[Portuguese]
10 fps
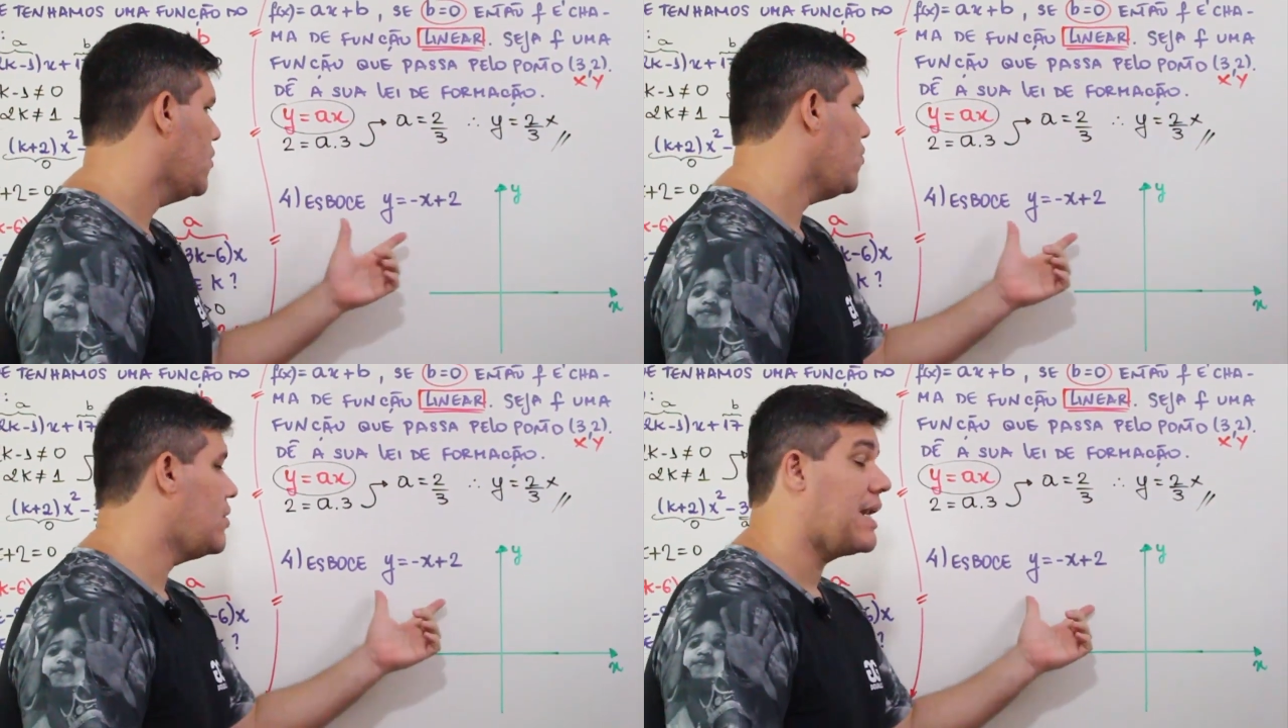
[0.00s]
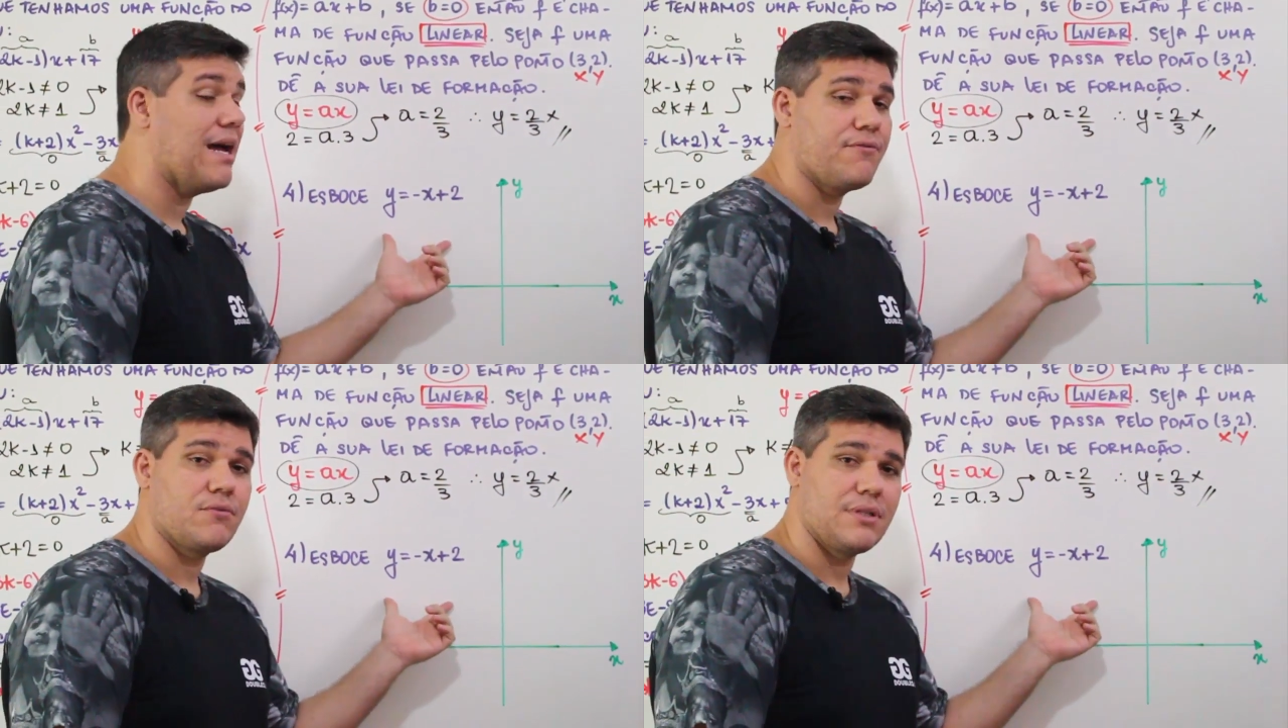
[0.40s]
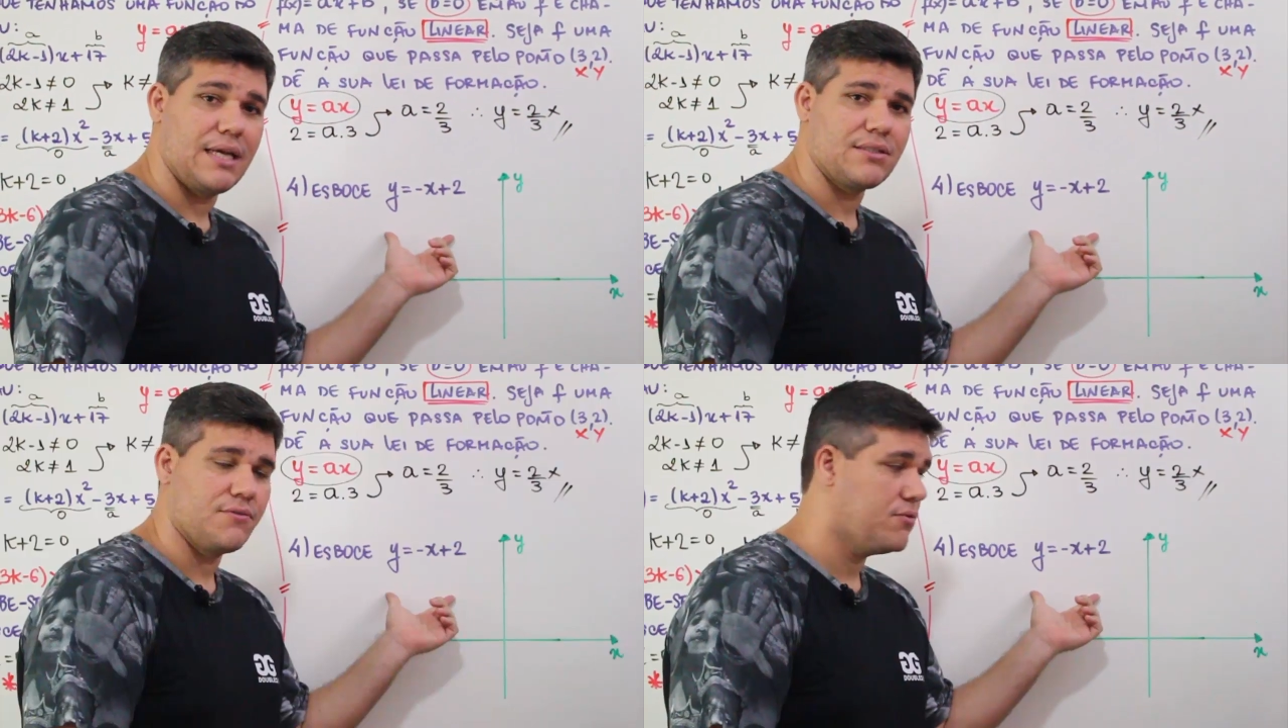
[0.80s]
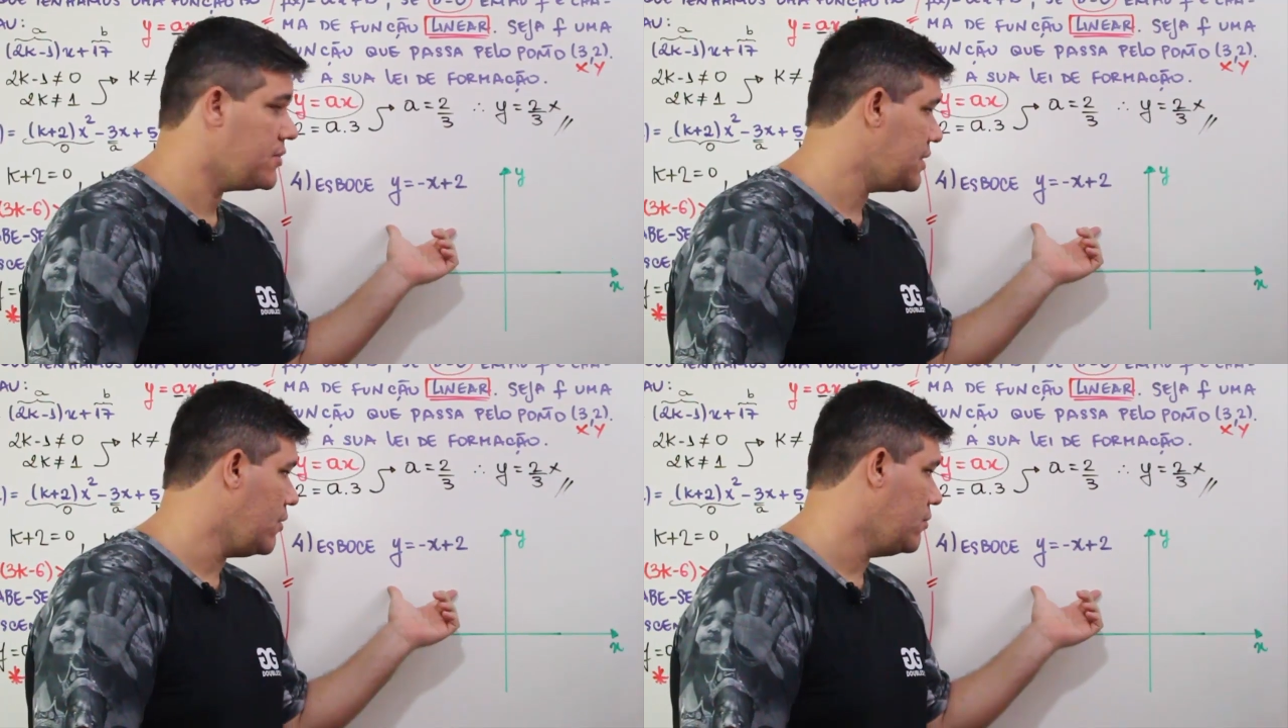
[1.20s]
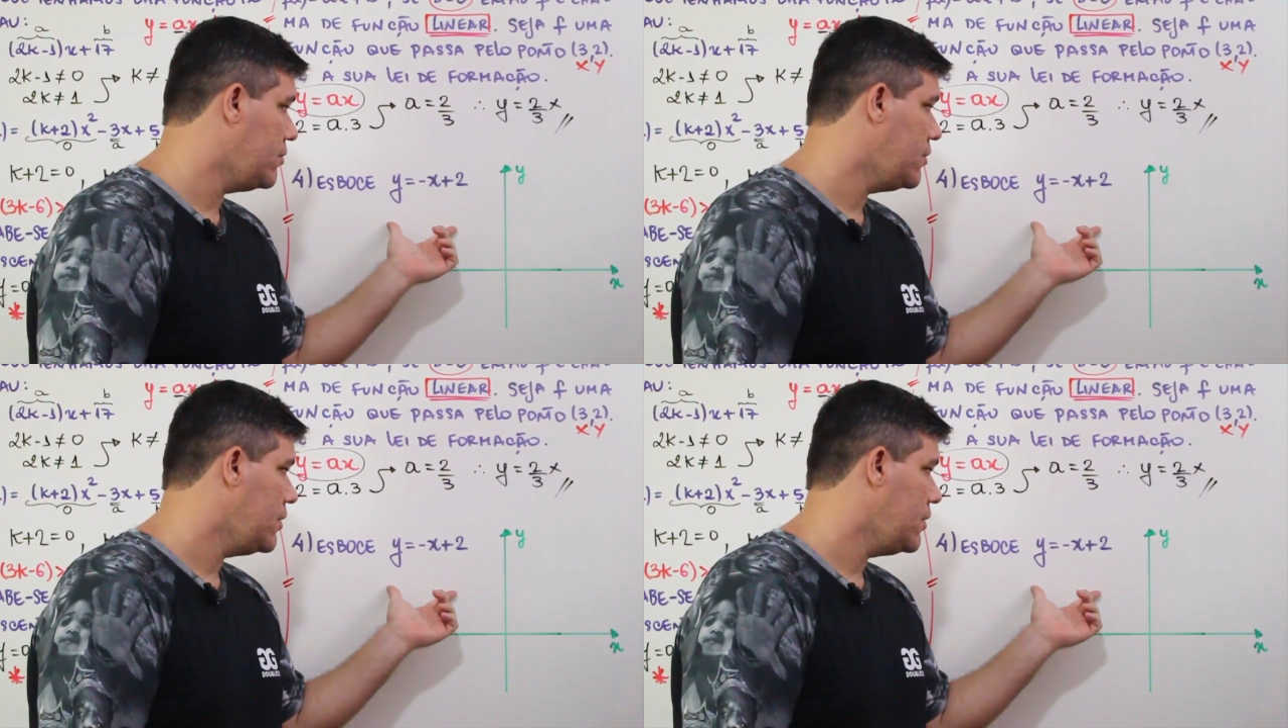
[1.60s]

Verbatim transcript: o gráfico desta função.